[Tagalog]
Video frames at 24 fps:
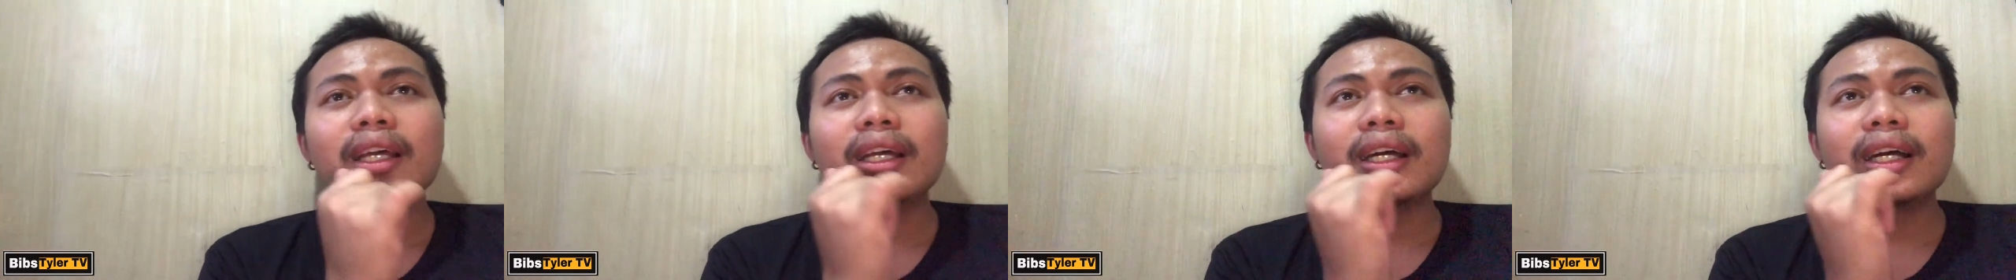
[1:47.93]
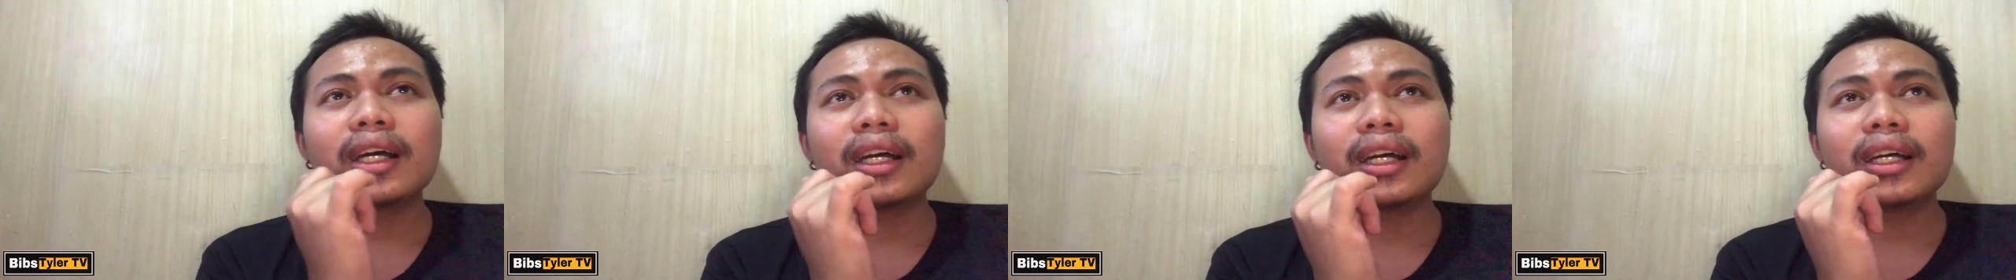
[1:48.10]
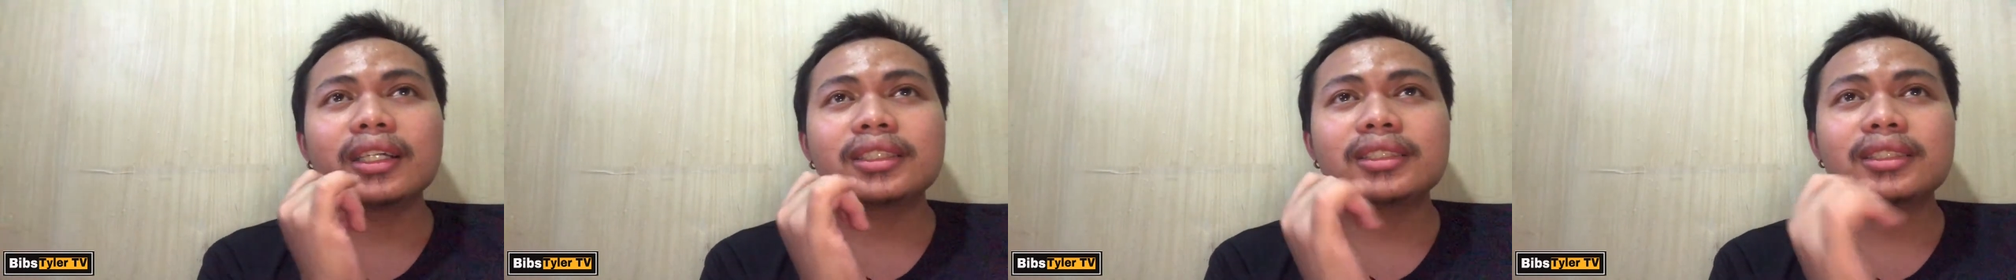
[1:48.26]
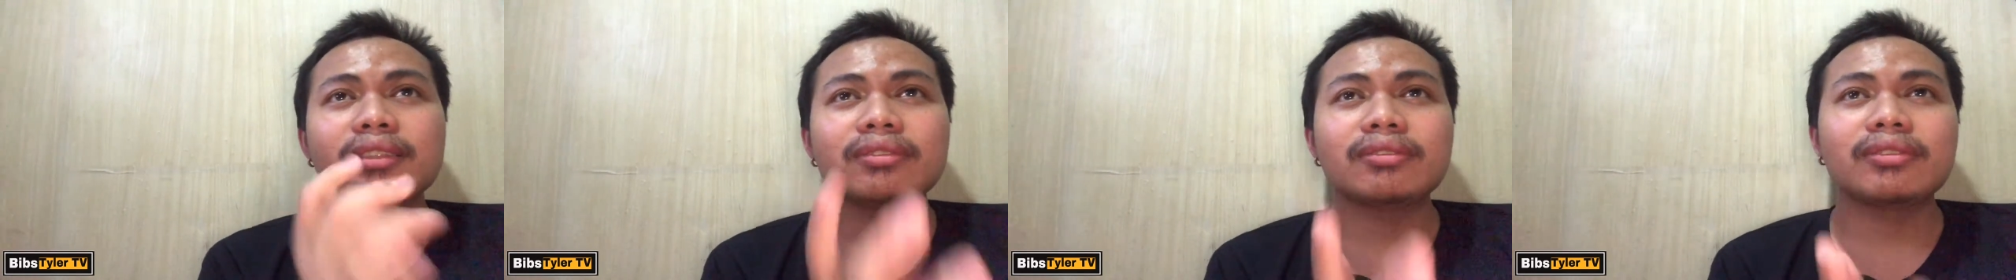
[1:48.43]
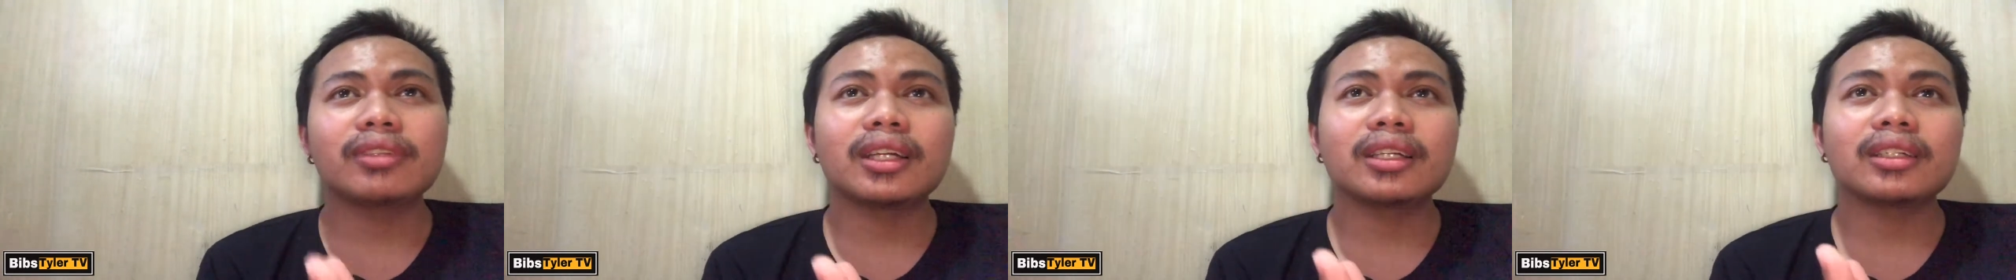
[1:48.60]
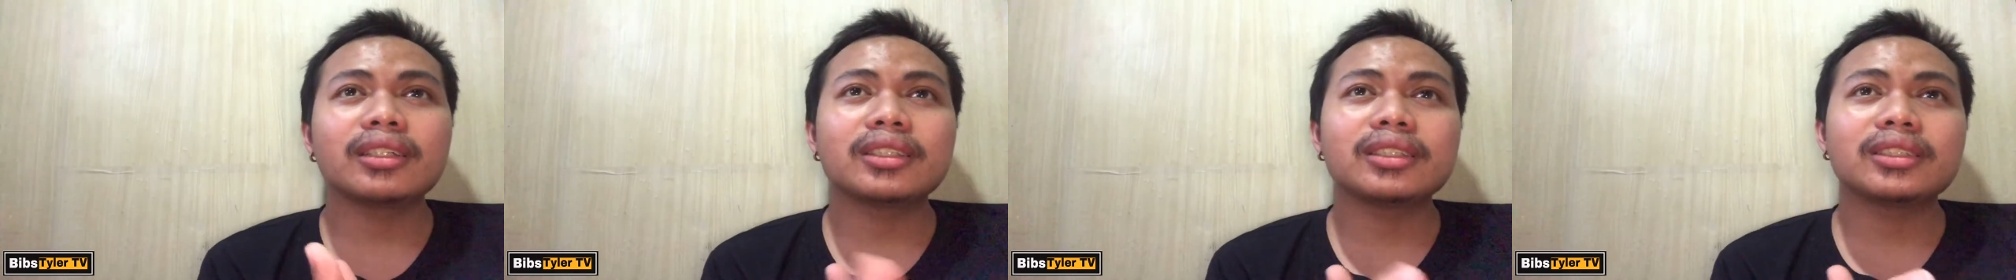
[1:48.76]
uh, isang
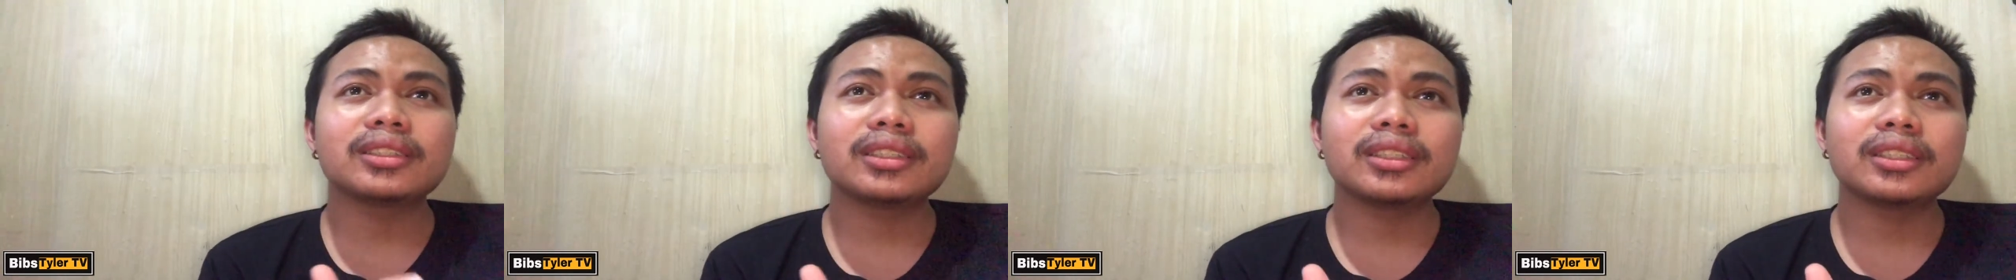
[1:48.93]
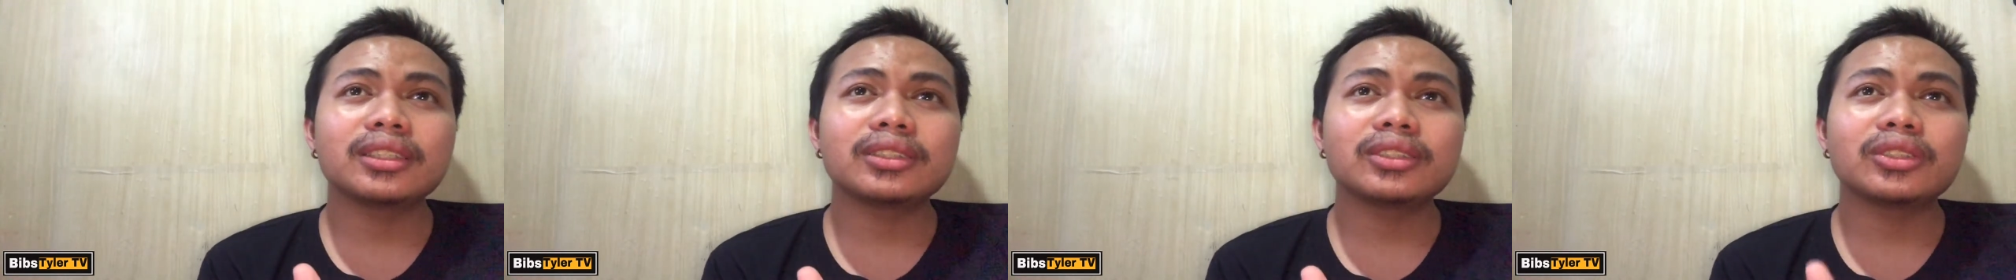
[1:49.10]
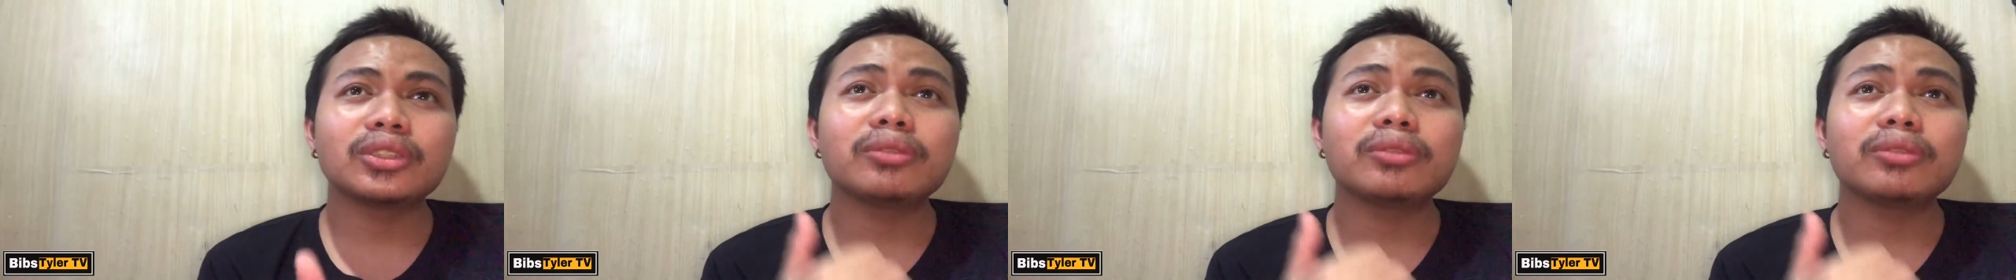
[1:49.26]
vloggers na